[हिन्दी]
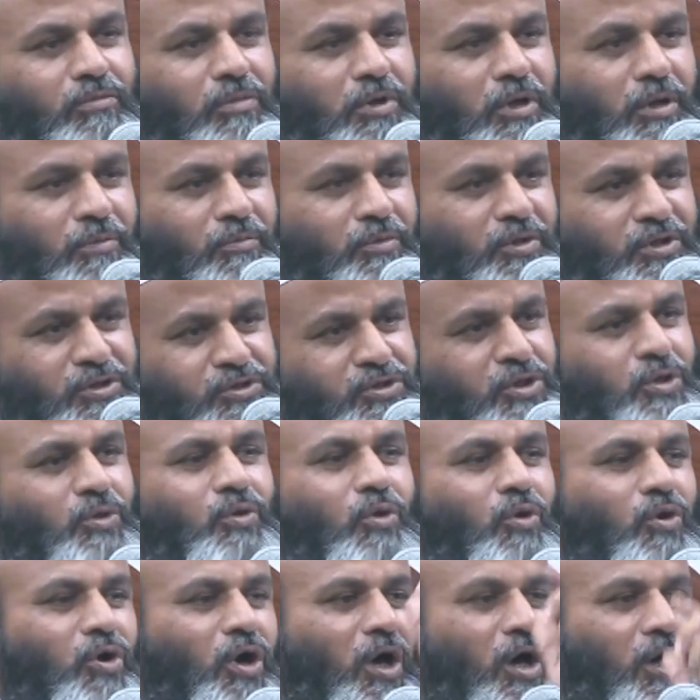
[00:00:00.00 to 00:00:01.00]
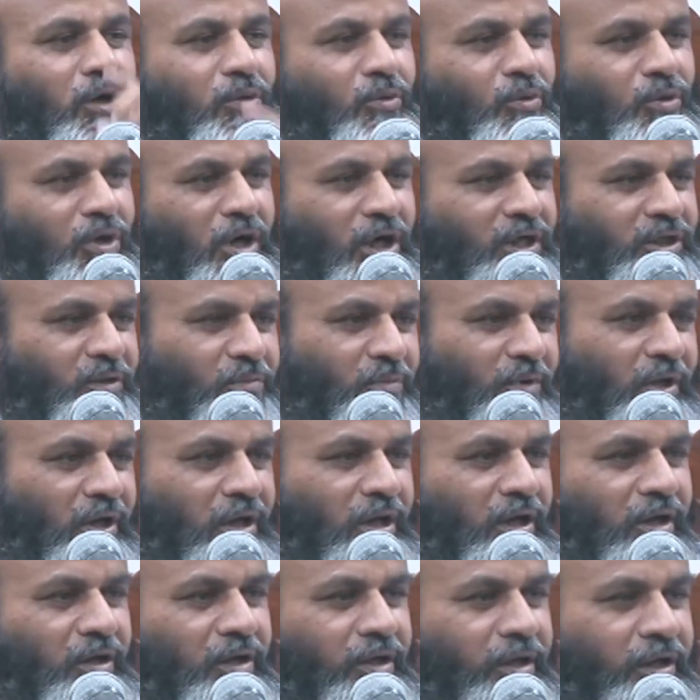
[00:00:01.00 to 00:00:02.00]
हम किसी को कानून हाथ में
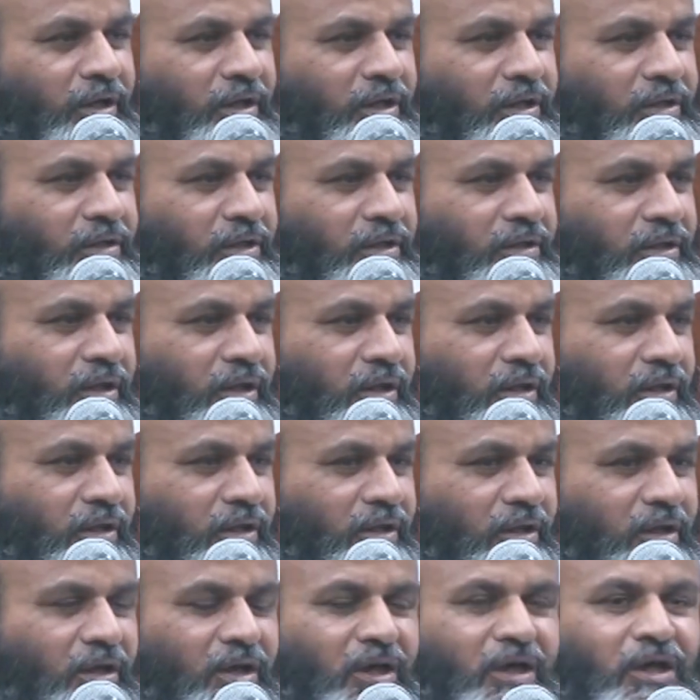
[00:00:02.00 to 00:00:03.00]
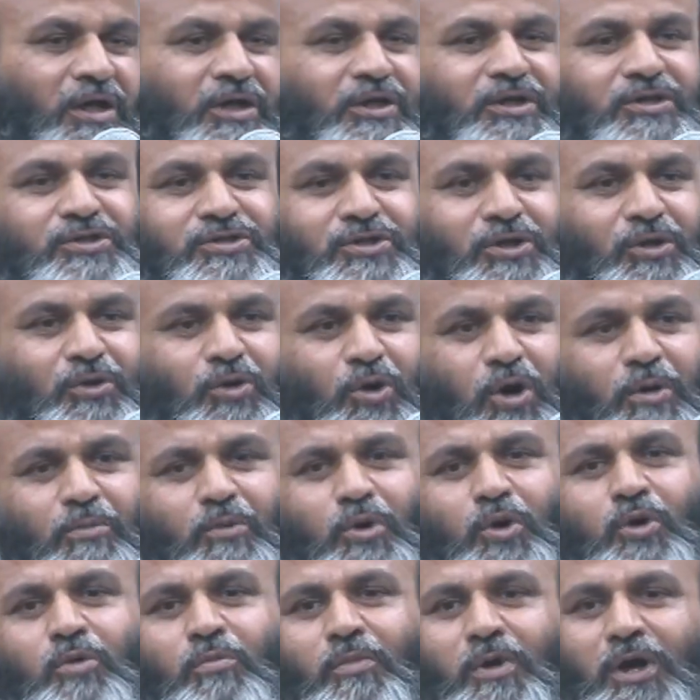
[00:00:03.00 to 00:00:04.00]
लेने नहीं देंगे किसी को हम
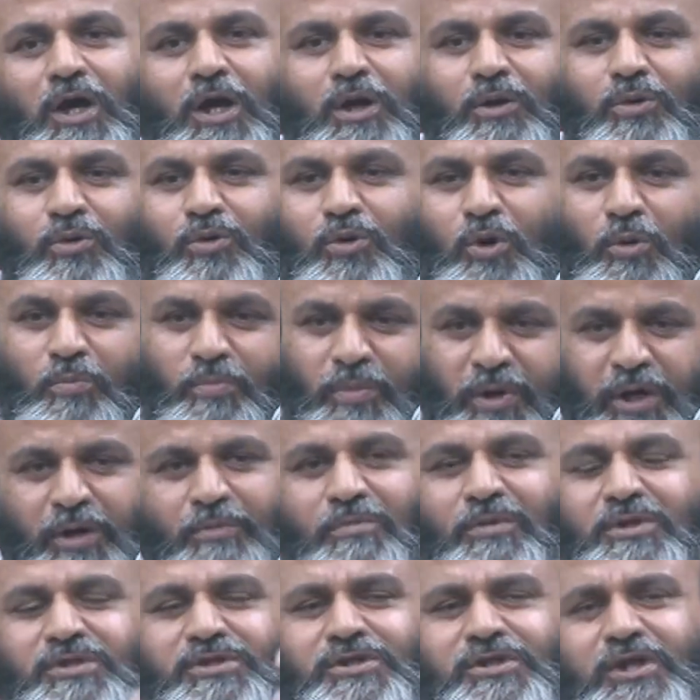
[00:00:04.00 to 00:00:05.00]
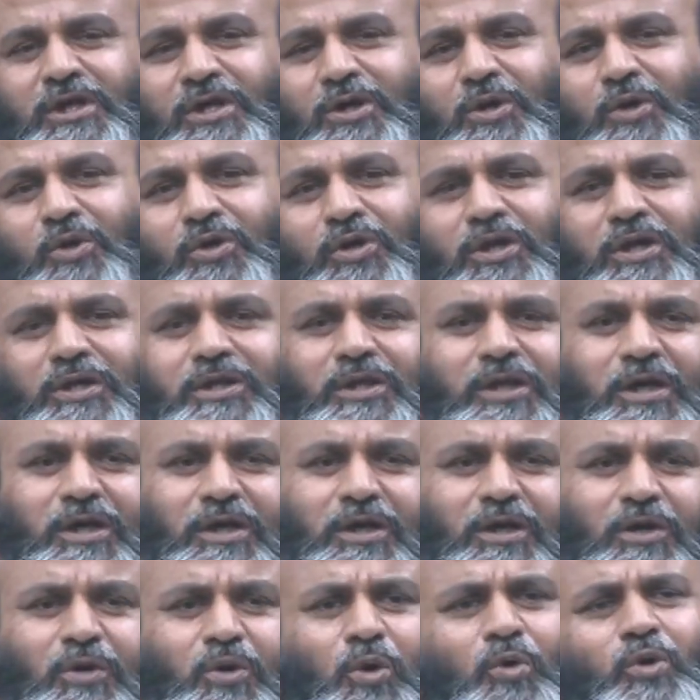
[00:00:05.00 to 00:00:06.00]
हुक्मरानों को बेबस नहीं होने
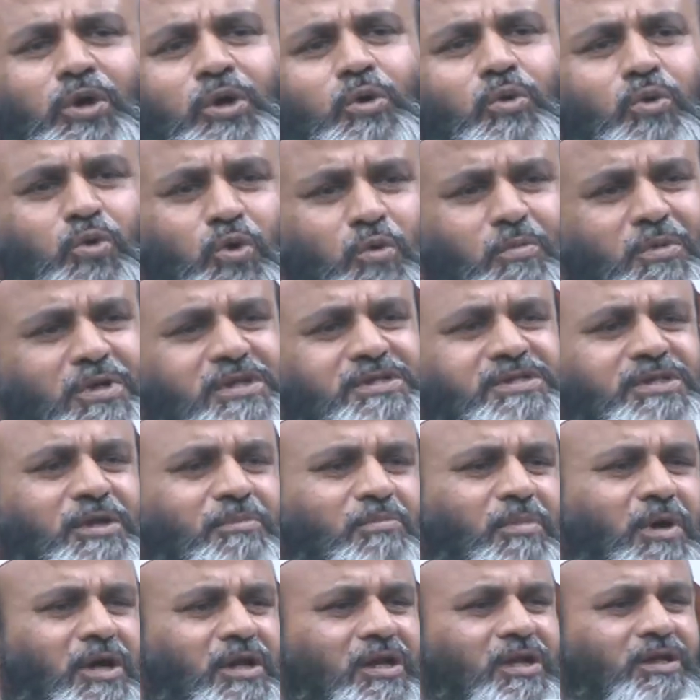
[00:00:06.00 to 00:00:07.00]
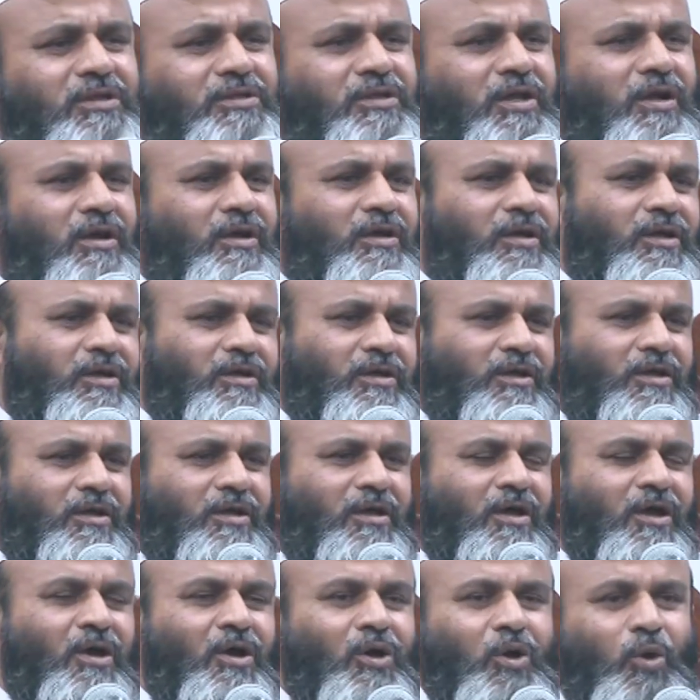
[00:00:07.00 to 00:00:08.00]
देंगे कोई हुकूमत से तर नहीं है
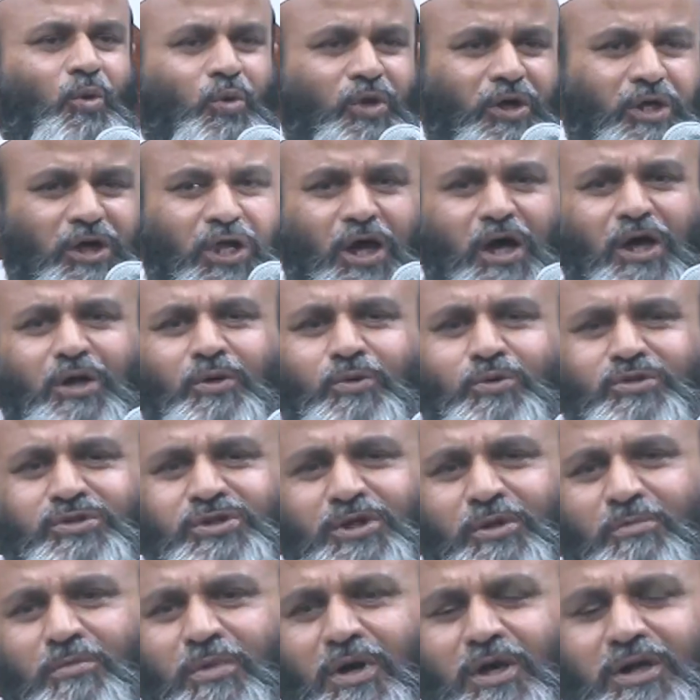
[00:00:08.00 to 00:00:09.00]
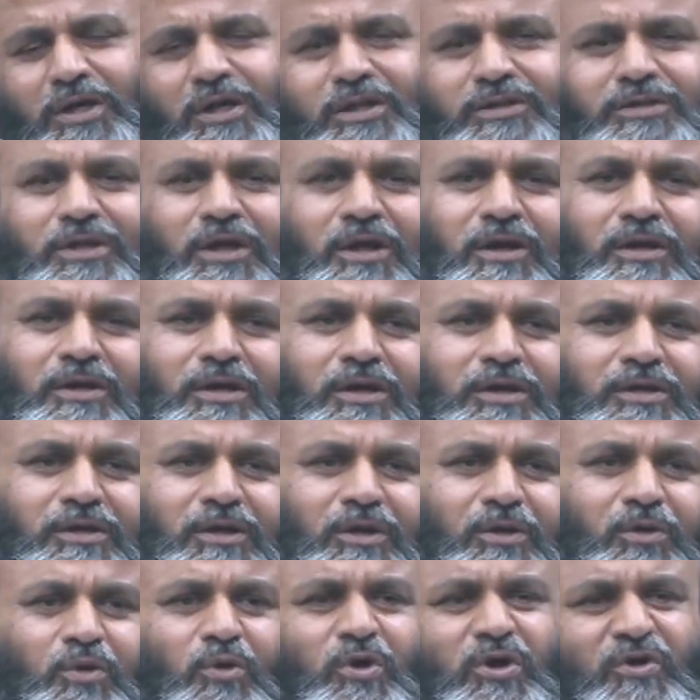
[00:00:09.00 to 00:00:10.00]
कोई कानून से तर नहीं
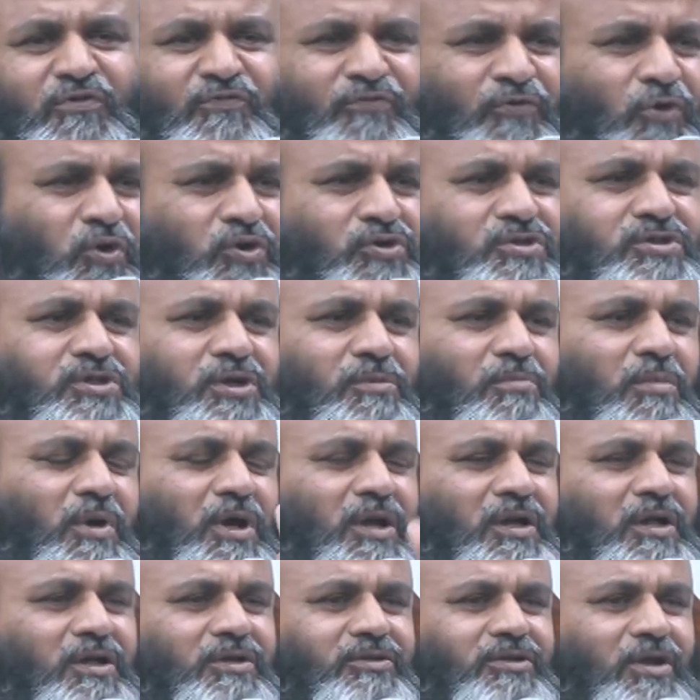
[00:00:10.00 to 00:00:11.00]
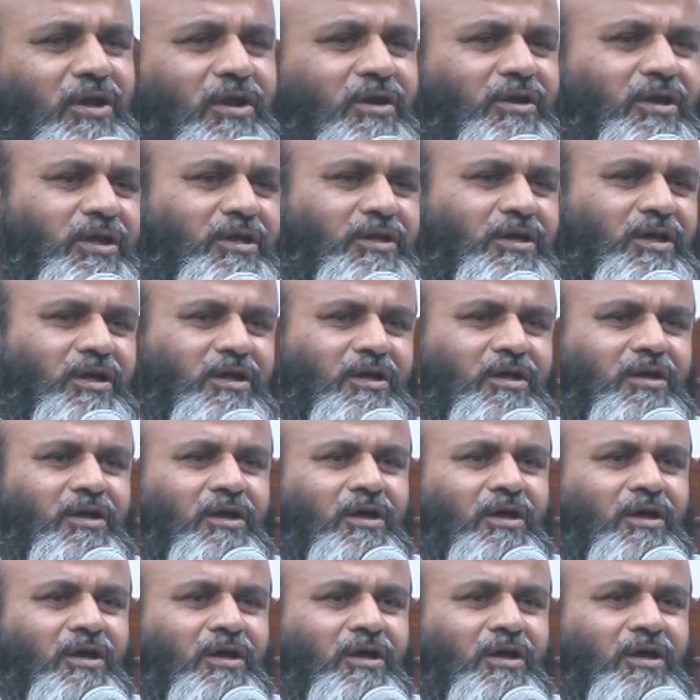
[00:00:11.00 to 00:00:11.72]
है कोई फोर्स से तर नहीं है